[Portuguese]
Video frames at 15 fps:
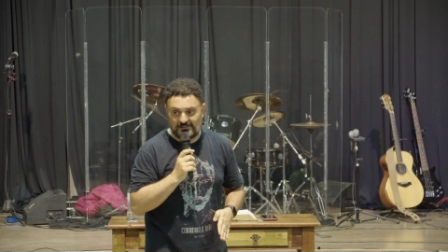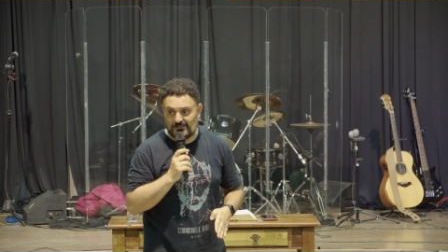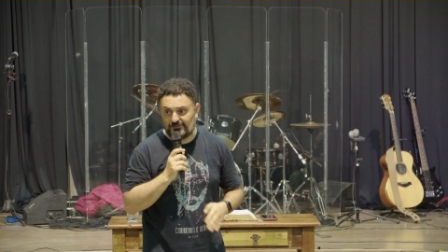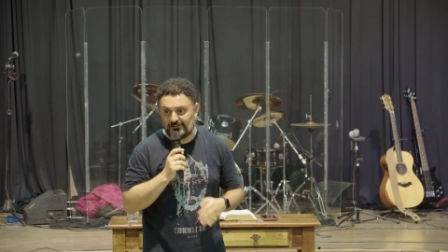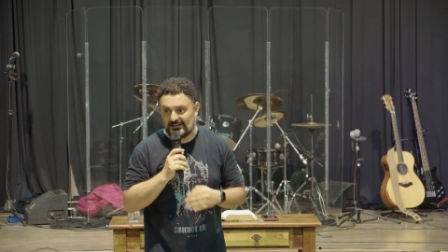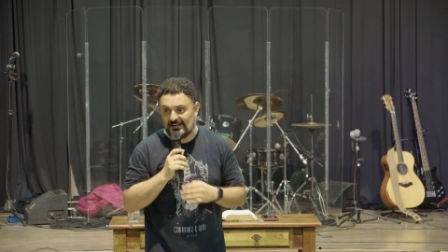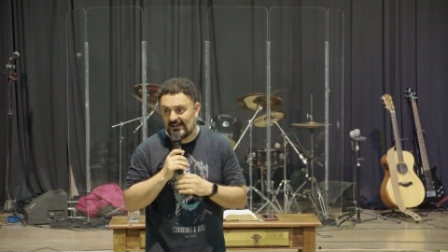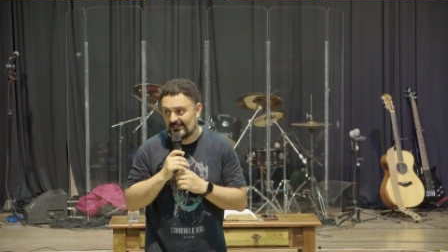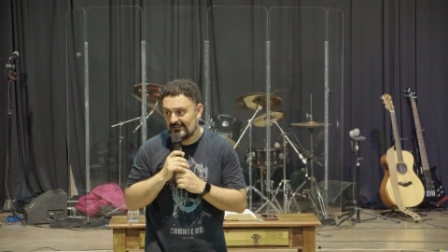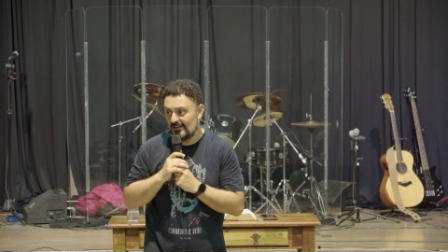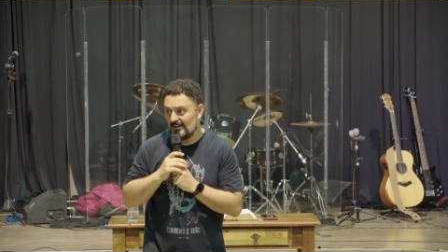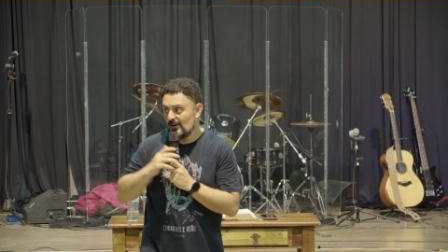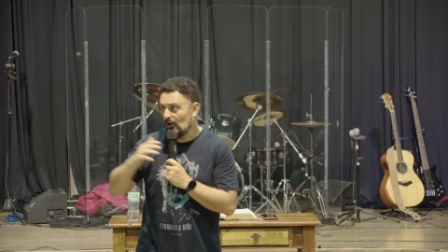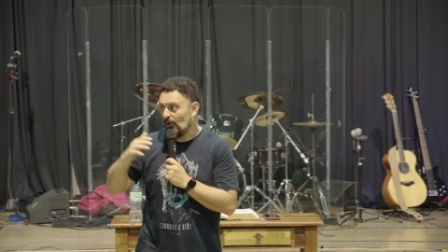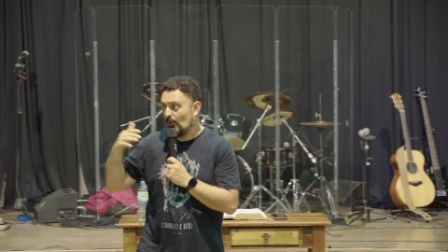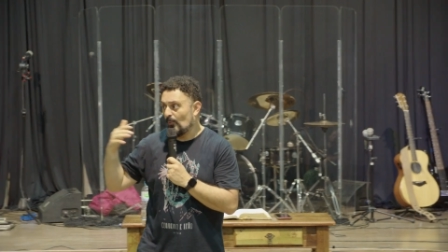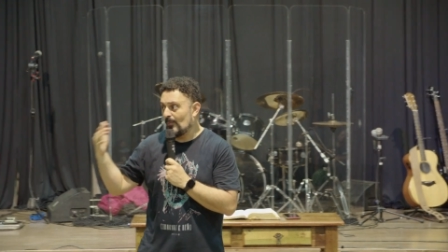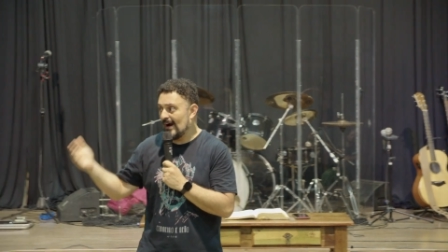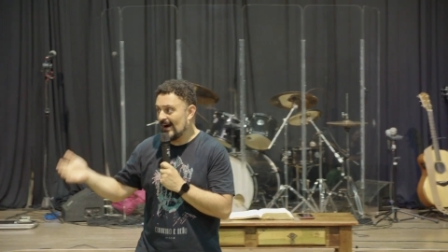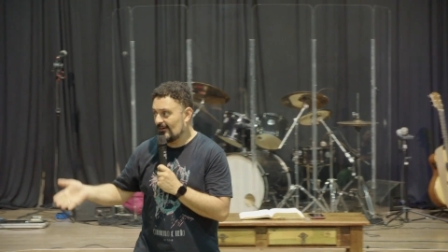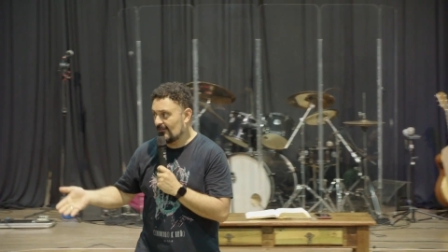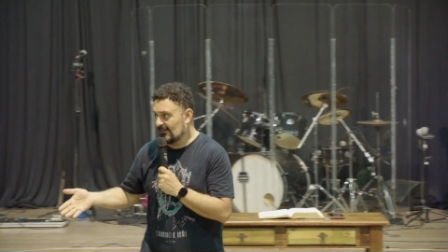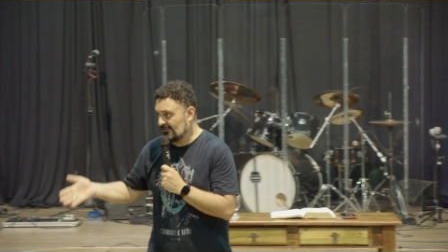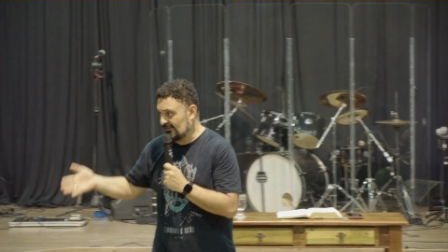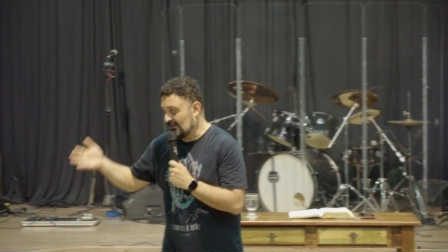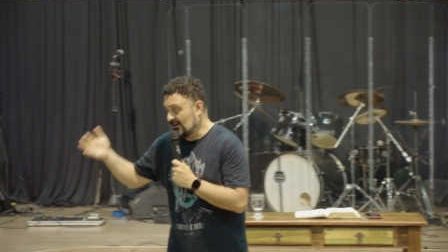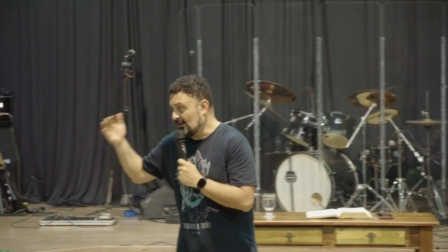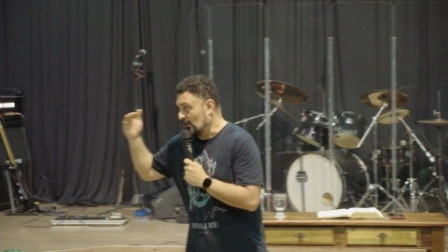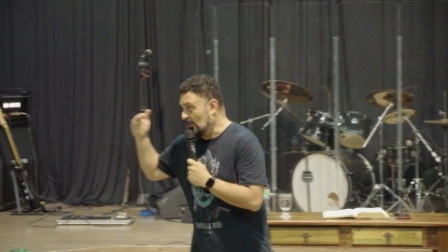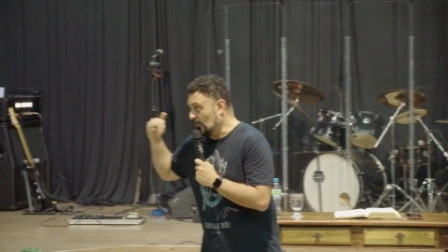danificada, ou mágoas,
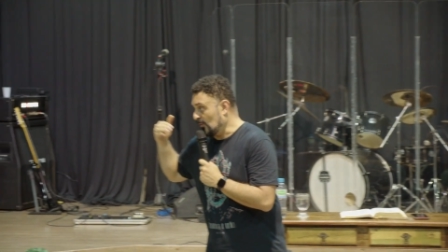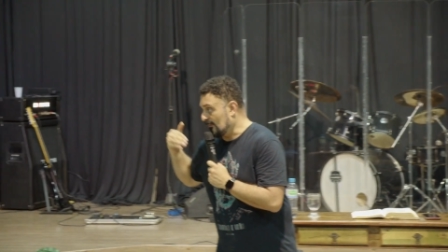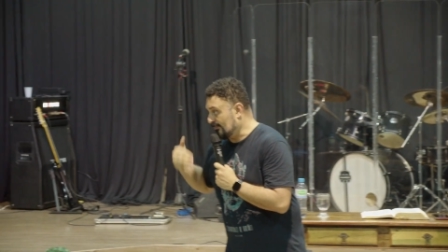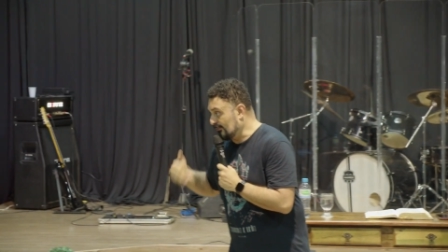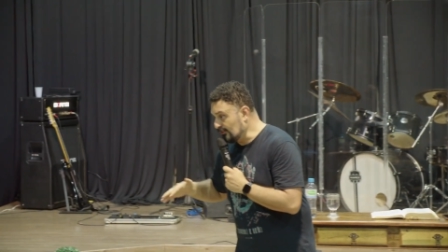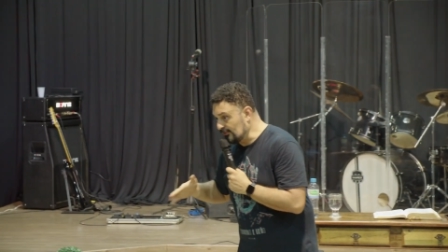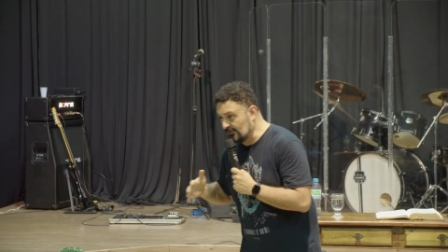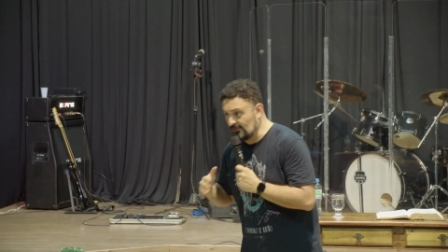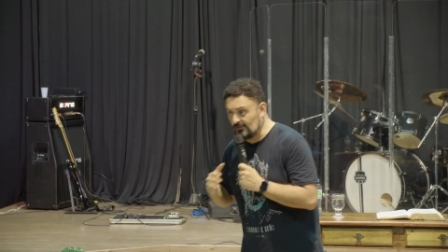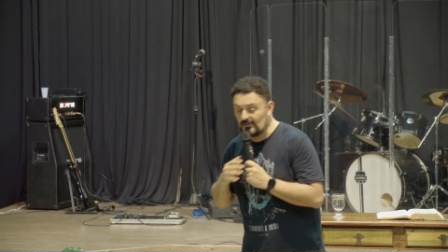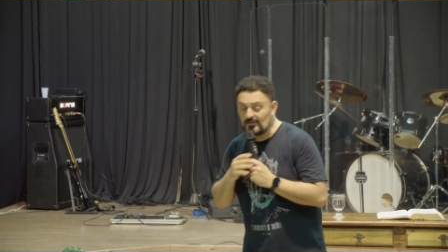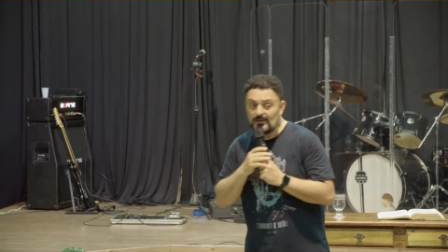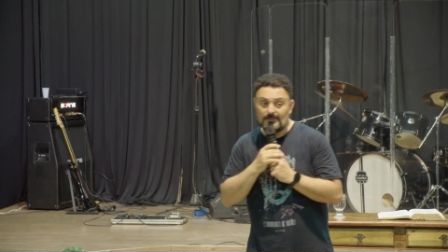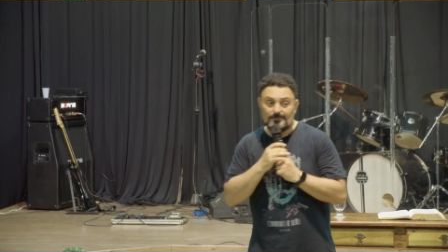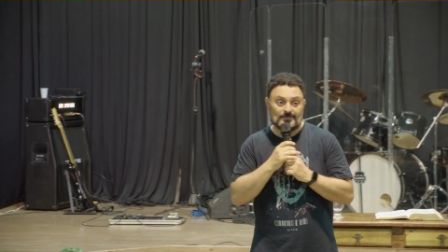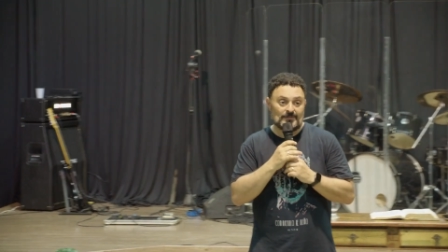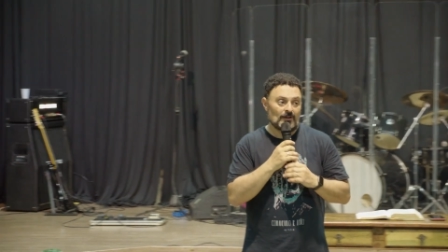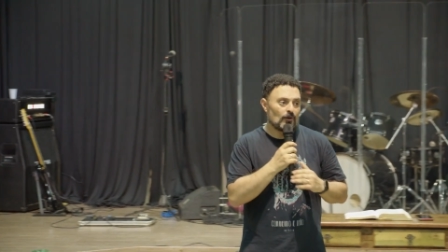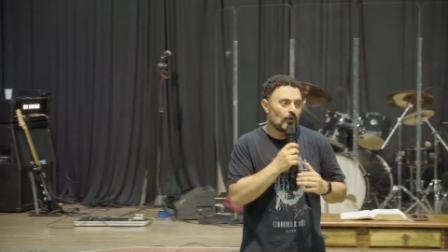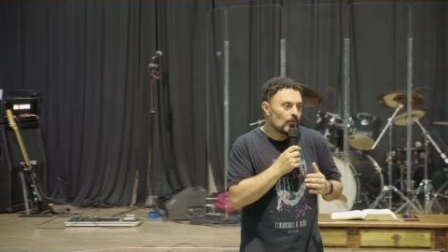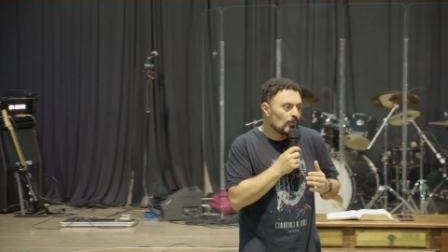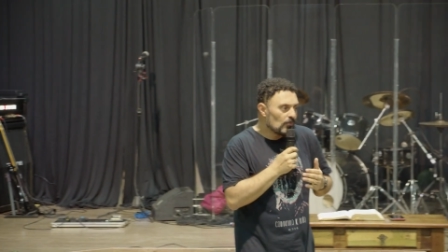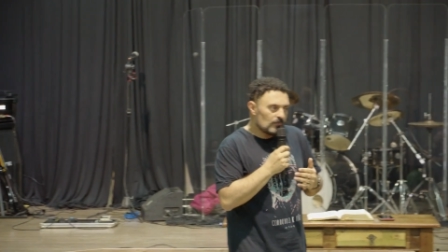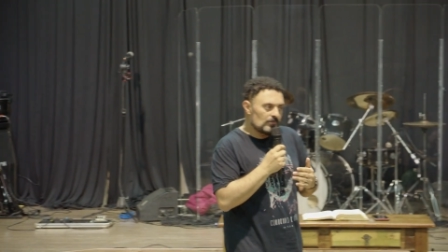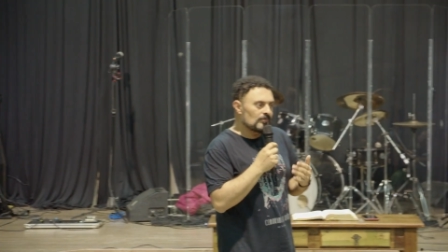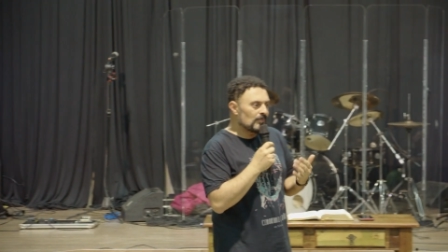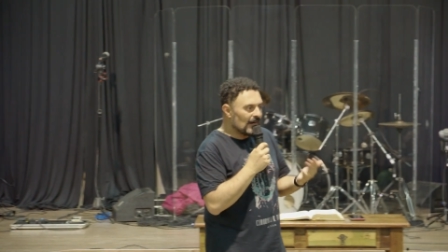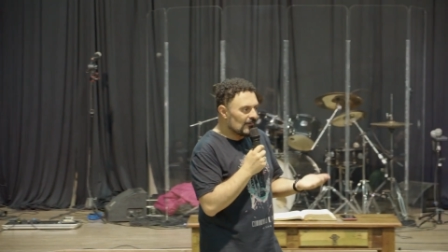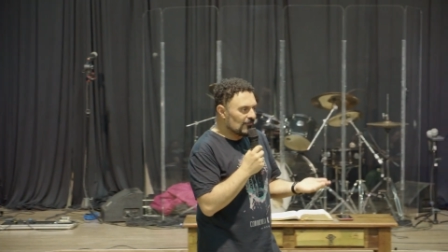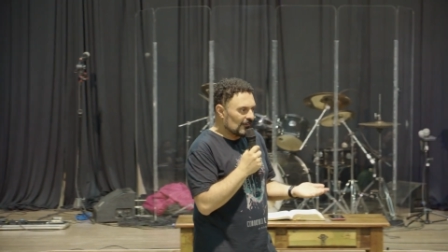ou abusos, ou um
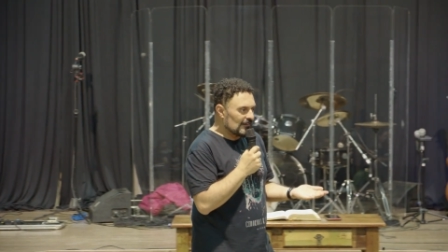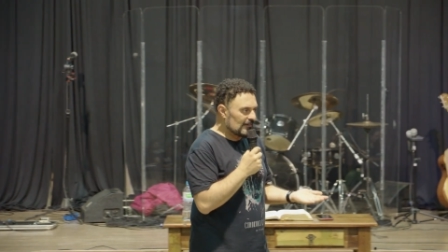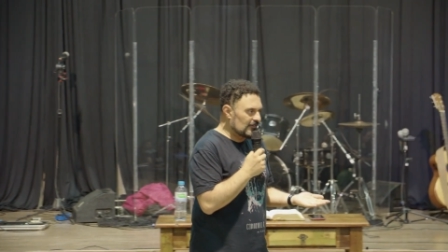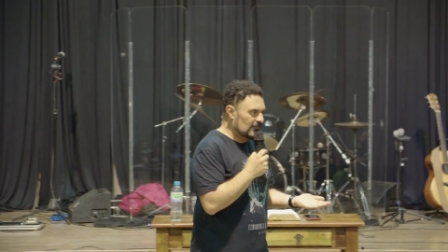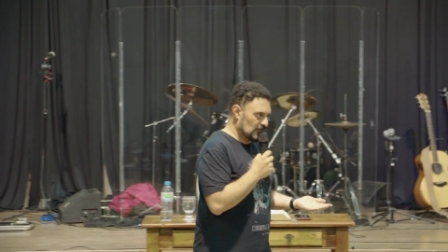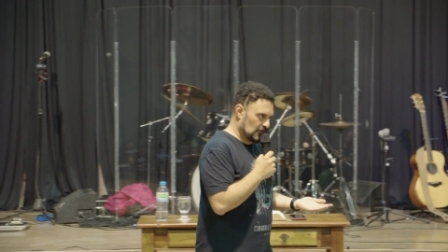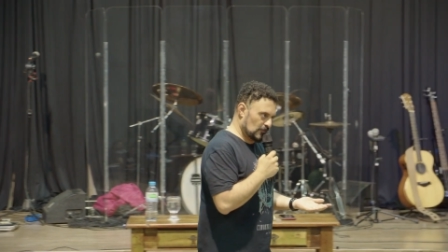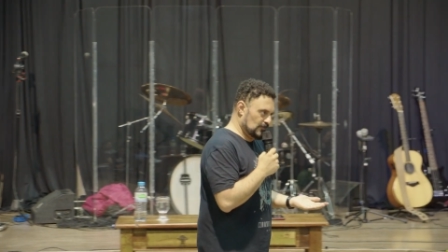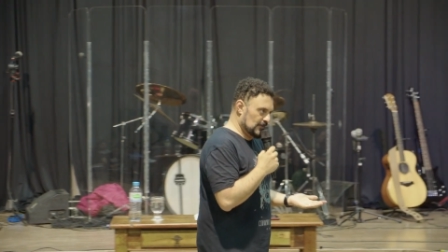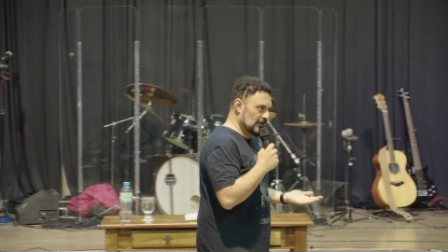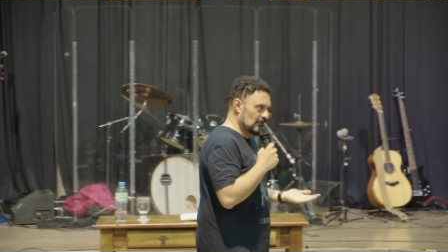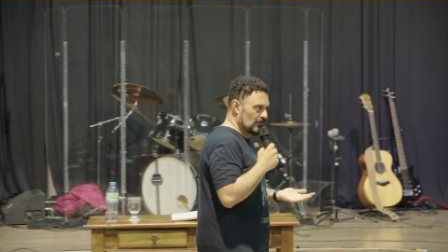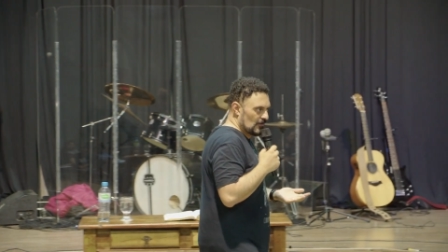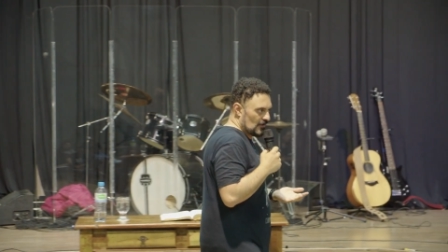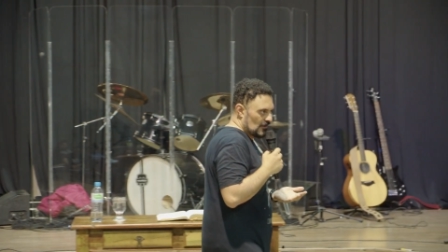pai feliz que supriu,